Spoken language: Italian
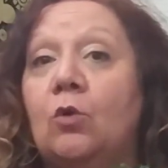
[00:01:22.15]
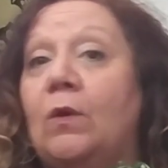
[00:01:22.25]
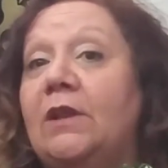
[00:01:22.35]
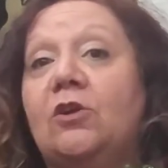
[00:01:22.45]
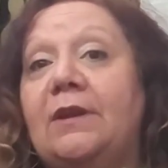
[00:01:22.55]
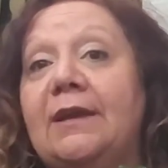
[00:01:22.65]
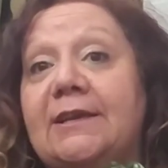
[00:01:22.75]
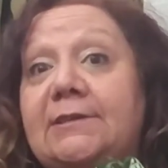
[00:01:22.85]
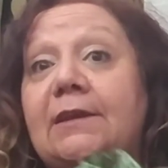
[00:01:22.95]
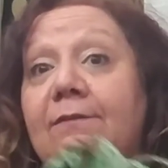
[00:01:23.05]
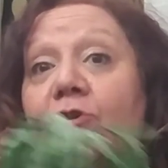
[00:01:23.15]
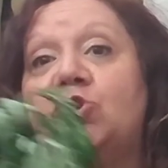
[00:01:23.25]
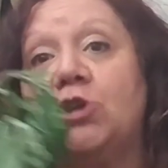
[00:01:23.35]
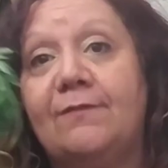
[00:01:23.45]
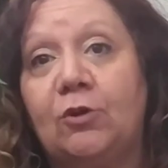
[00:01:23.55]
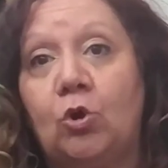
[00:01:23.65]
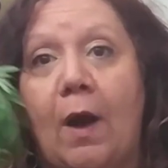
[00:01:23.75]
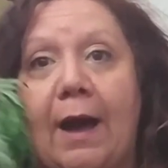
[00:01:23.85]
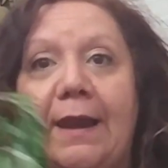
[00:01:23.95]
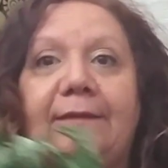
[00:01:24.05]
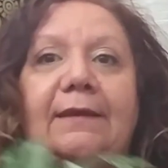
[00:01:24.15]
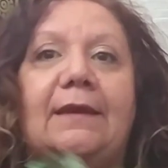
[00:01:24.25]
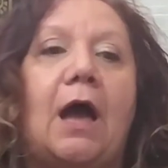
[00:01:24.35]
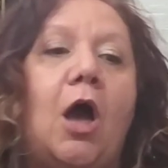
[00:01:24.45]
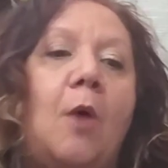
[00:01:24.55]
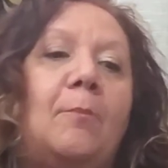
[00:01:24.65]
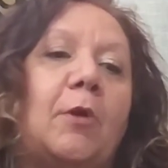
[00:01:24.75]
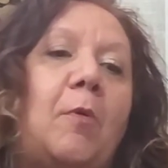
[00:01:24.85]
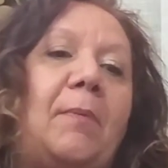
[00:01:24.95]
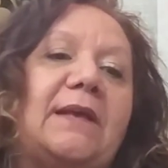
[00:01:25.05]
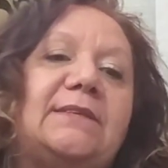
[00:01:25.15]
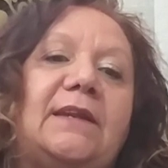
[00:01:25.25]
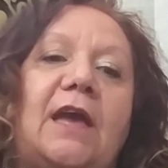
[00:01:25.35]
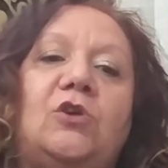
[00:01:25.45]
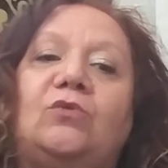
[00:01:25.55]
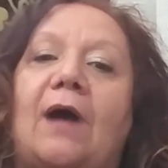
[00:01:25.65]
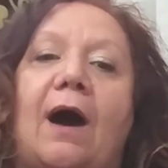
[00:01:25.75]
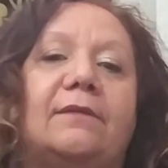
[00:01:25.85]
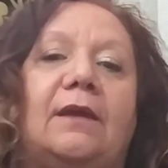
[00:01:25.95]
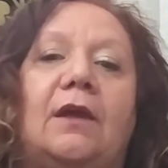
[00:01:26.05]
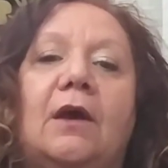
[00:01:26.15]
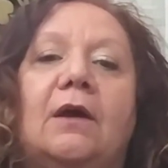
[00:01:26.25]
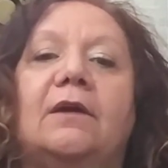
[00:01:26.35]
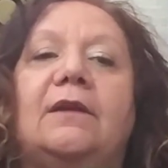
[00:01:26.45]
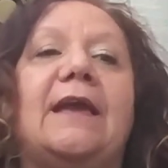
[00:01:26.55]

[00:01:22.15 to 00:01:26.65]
quelle donne che si rivolgevano alla dea proprio per essere aiutate eh,